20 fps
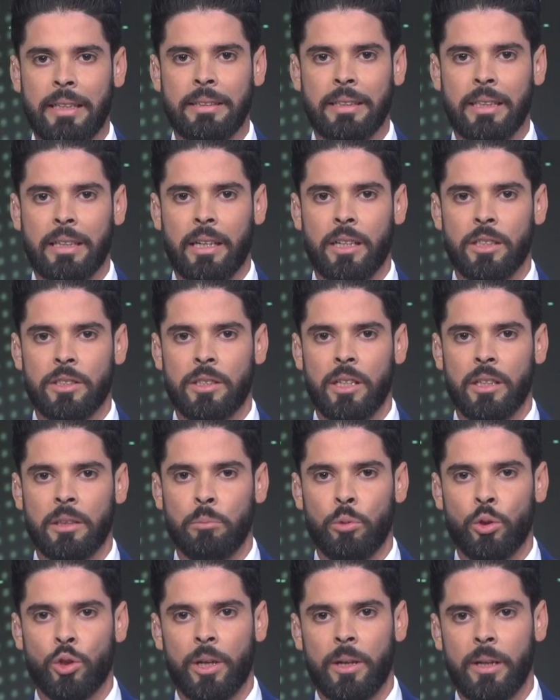النقاش
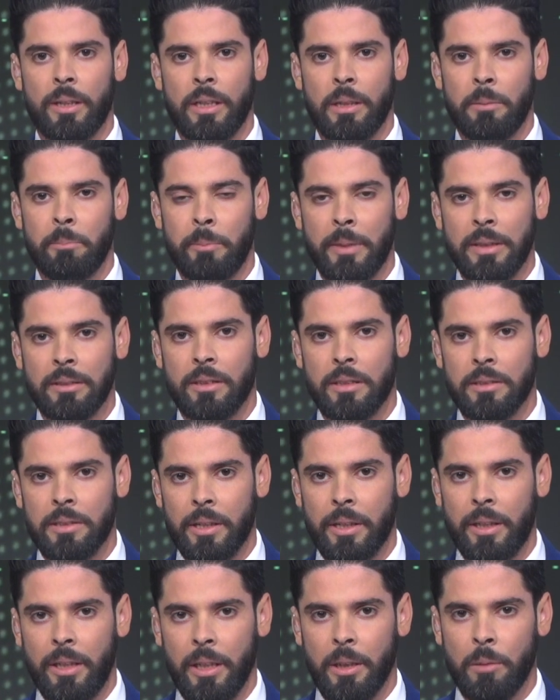سيد بشرايا من
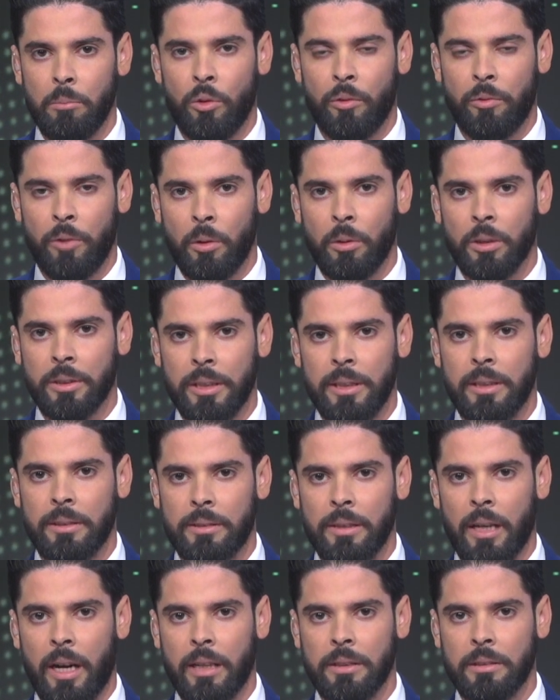تصريح مفوض
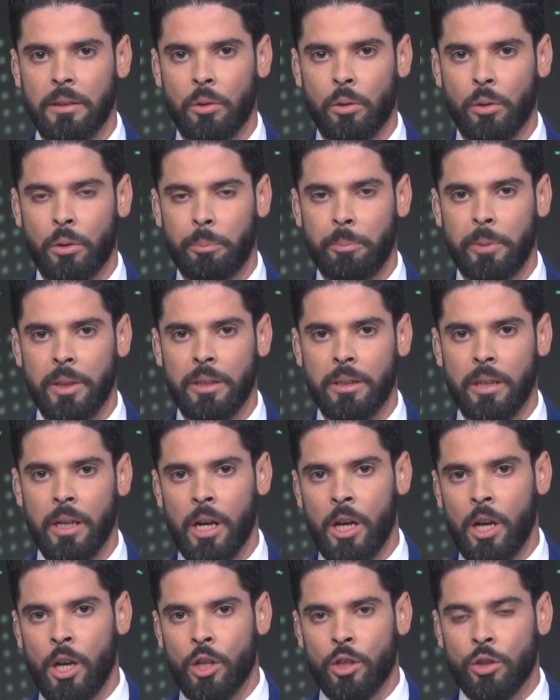الاتحاد الاوروبي
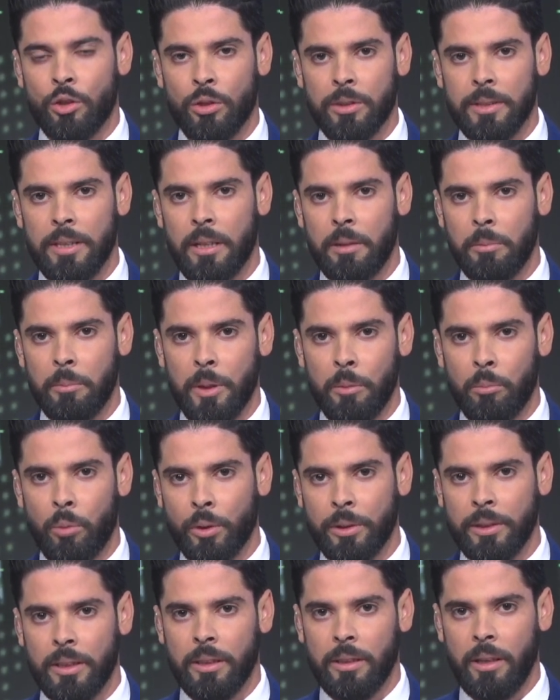جوزيف
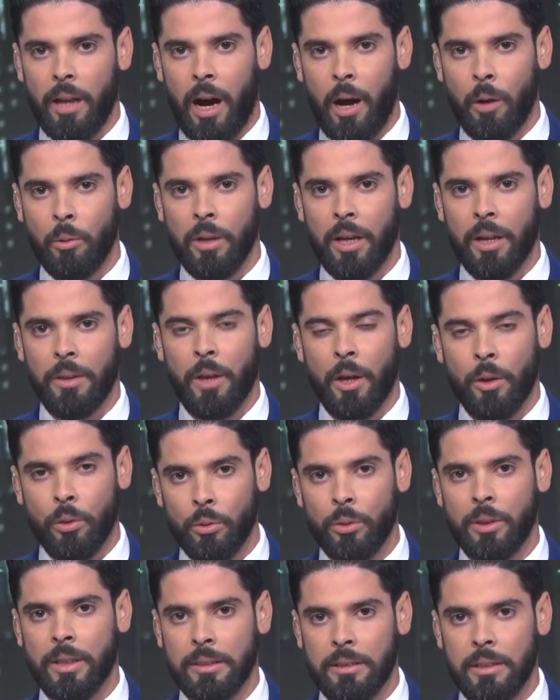بوريل حول
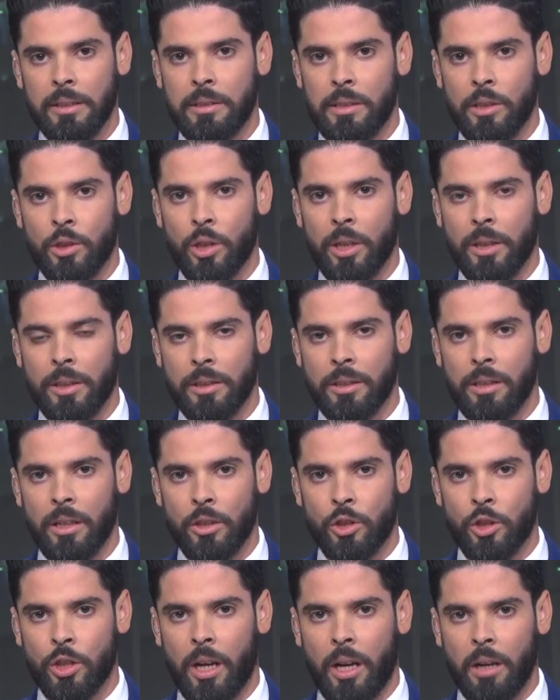ضرورة استشارة
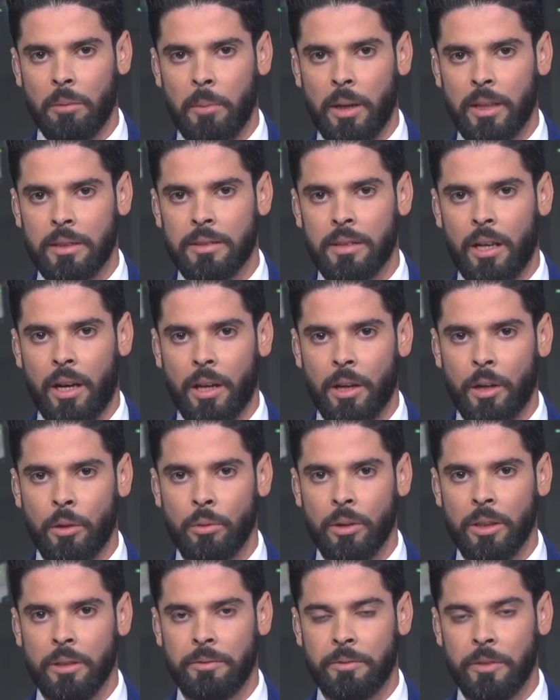الشعب
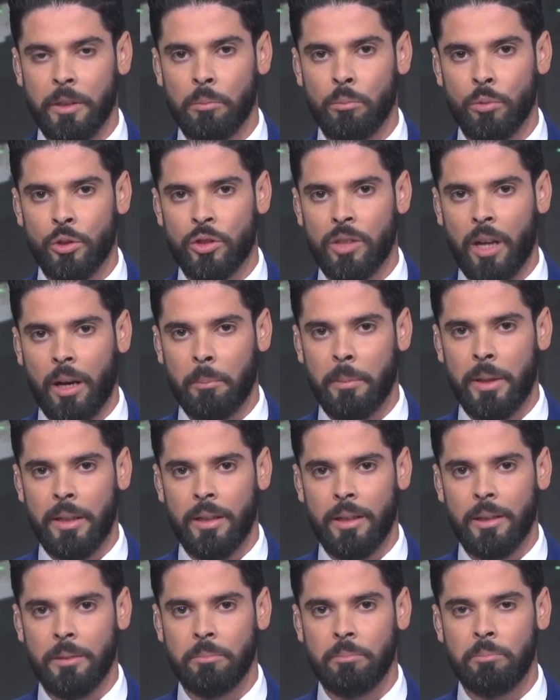الصحراوي في
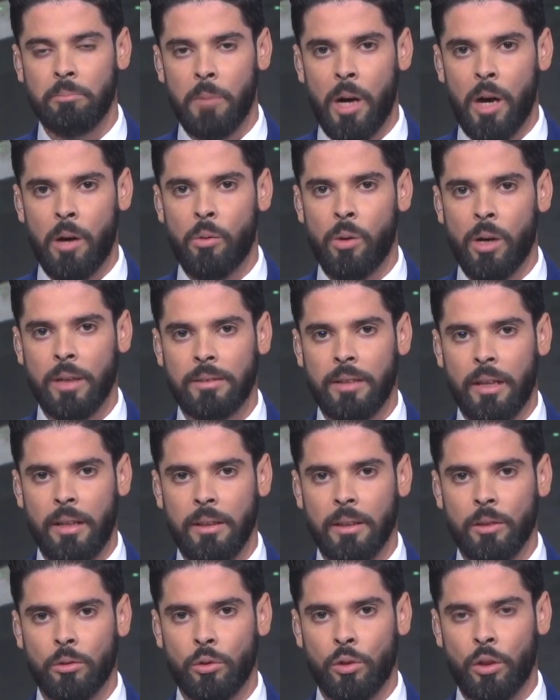مستقبله ما هو
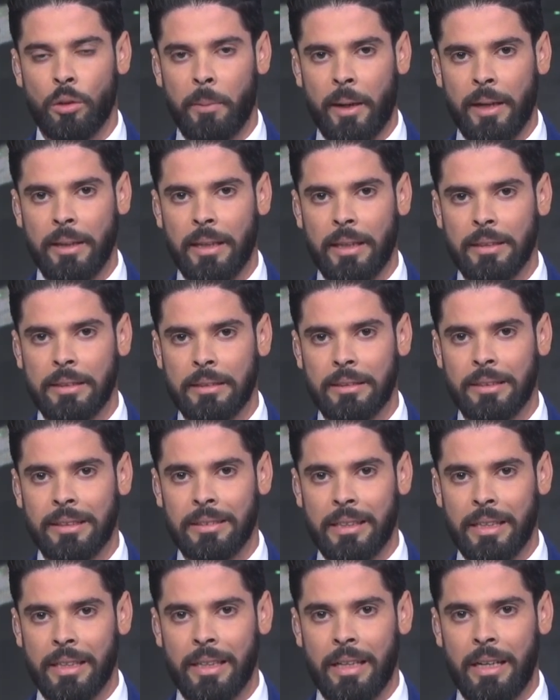تعليقكم على هذا
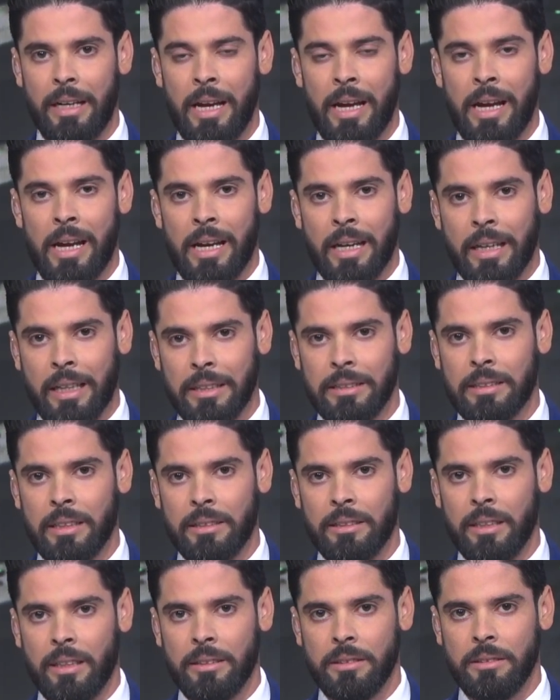التصريح
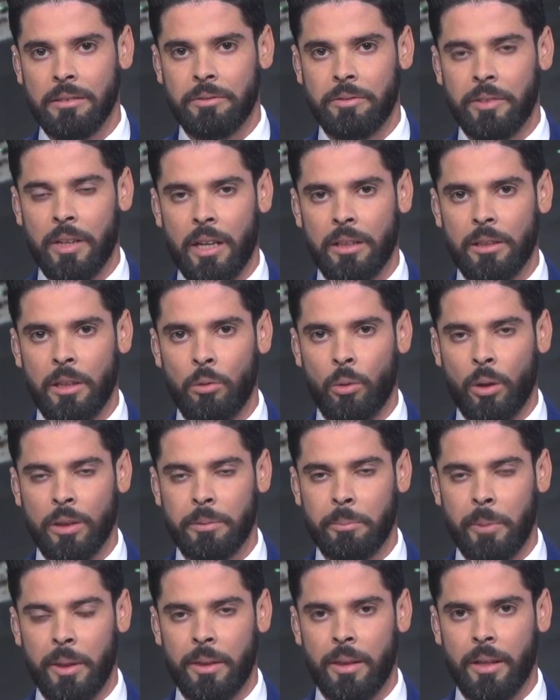خاصة في هذا
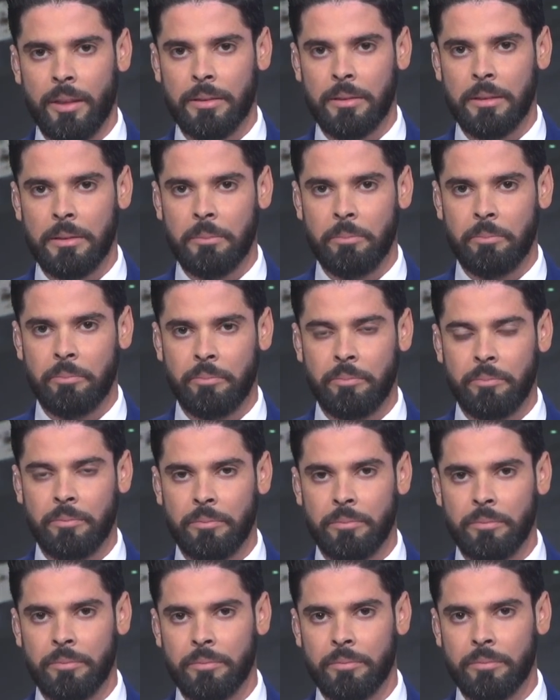الوقت بالذات
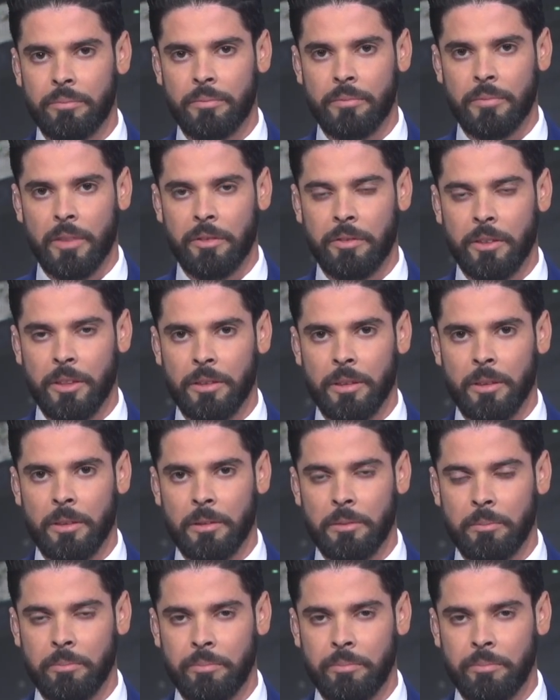تفضل